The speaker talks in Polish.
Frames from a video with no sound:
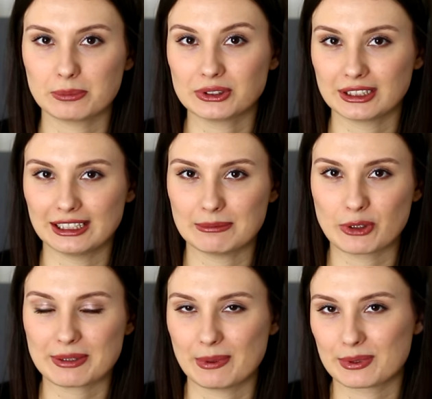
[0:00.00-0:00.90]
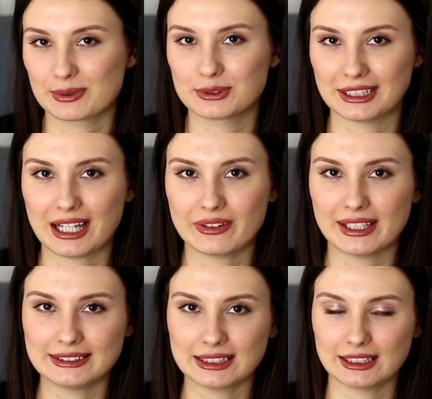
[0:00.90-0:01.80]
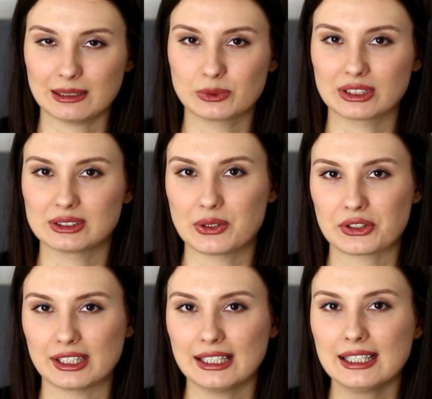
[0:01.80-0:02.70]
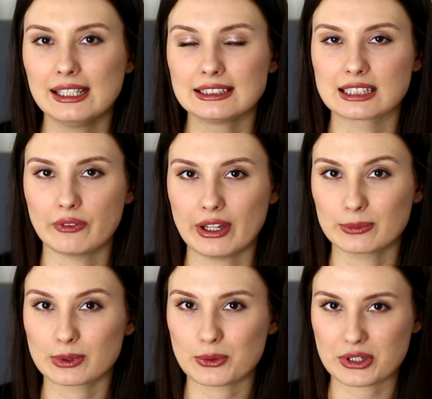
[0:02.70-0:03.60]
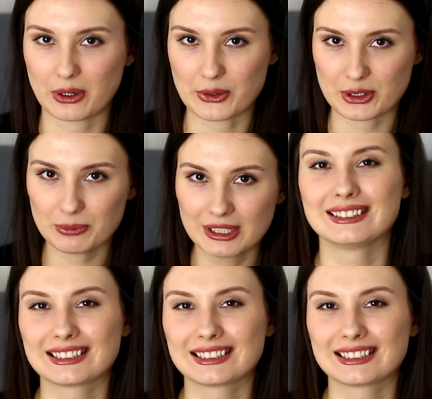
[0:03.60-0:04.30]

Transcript: bo dzięki temu jest po prostu ciekawiej i dzięki temu te książki trafiają do różnych osób.